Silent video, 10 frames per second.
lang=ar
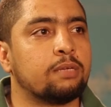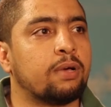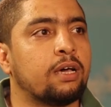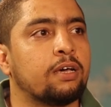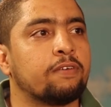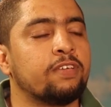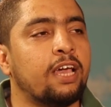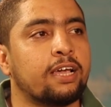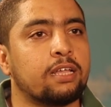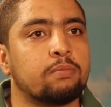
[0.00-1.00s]
يبقى في
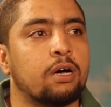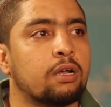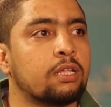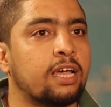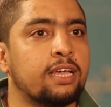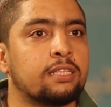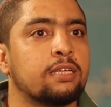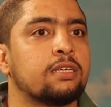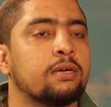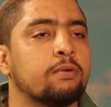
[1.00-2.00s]
حاجات مهارات
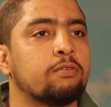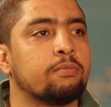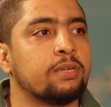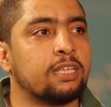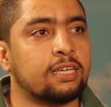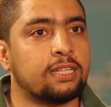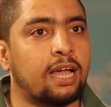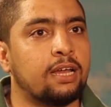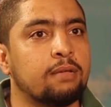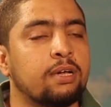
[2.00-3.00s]
حياتيه هو محتاج
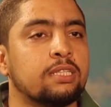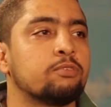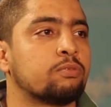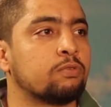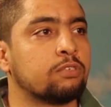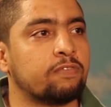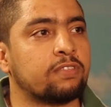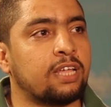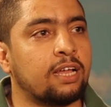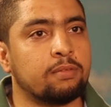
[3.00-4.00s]
يتعلمها دي مش موجوده
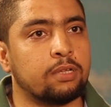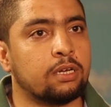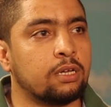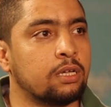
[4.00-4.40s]
في التعليم